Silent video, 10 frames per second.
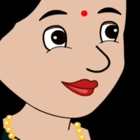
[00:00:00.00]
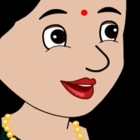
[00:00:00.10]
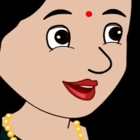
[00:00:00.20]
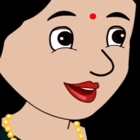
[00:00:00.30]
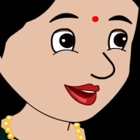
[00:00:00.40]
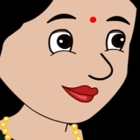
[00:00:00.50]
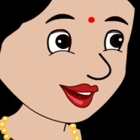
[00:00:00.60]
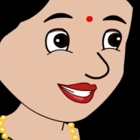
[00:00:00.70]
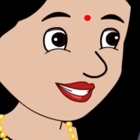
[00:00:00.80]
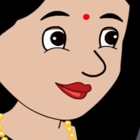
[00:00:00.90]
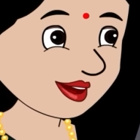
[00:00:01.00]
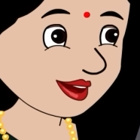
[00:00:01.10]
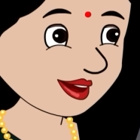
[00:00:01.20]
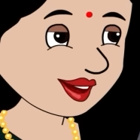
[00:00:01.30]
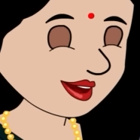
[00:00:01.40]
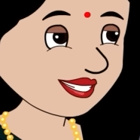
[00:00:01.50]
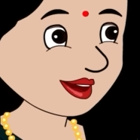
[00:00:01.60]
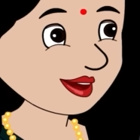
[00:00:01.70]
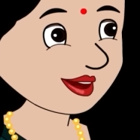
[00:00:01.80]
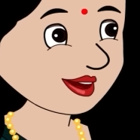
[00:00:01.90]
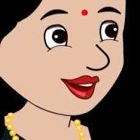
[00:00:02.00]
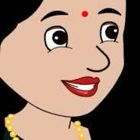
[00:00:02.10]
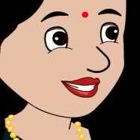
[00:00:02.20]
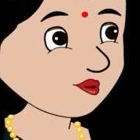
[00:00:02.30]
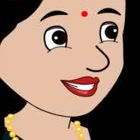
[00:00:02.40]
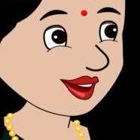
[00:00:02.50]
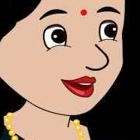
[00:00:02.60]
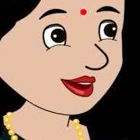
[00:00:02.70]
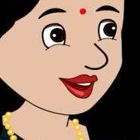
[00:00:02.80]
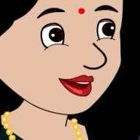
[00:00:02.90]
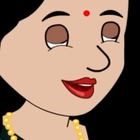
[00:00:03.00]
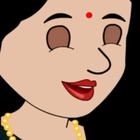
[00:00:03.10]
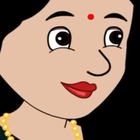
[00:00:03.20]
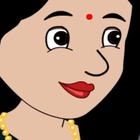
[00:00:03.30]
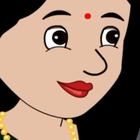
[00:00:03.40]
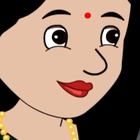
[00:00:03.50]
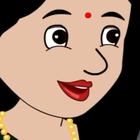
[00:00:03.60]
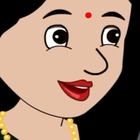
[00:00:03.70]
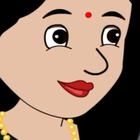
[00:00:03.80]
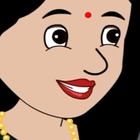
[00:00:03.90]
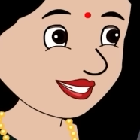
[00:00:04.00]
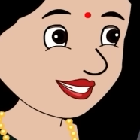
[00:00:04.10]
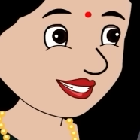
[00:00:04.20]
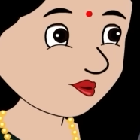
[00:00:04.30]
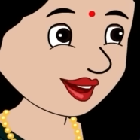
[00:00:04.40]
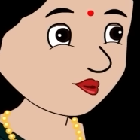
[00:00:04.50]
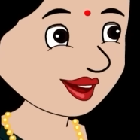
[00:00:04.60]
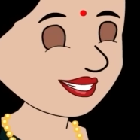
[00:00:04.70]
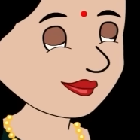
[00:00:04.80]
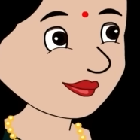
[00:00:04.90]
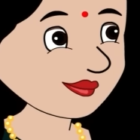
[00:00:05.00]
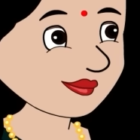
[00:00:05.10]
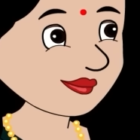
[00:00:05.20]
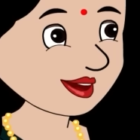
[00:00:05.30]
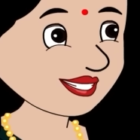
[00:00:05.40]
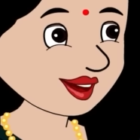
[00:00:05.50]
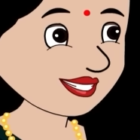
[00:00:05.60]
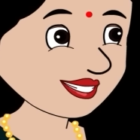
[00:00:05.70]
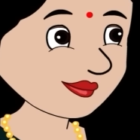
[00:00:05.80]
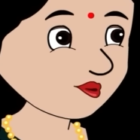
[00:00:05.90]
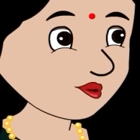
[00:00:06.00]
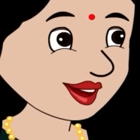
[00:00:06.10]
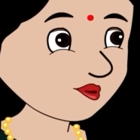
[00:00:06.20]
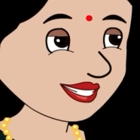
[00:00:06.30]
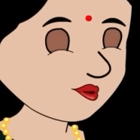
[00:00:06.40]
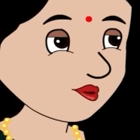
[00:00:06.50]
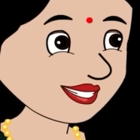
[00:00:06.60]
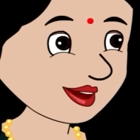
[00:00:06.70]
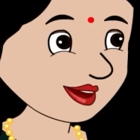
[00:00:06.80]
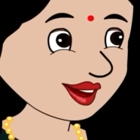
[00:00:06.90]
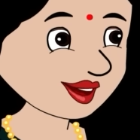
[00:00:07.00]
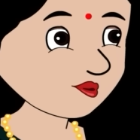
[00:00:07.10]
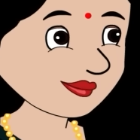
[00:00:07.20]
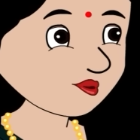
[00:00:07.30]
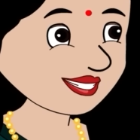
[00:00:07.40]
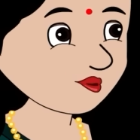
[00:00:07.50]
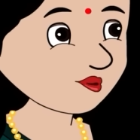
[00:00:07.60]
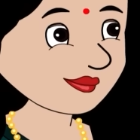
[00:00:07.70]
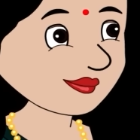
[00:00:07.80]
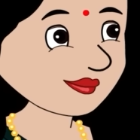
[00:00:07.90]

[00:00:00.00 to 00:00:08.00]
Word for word: अरे पापा जी रात भर से लाइट नहीं है अभी तो लाइट आई है और आपने स्विच बंद कर दी ऐसे तो फ्रिज में रखा हुआ सारा सामान खराब हो जाएगा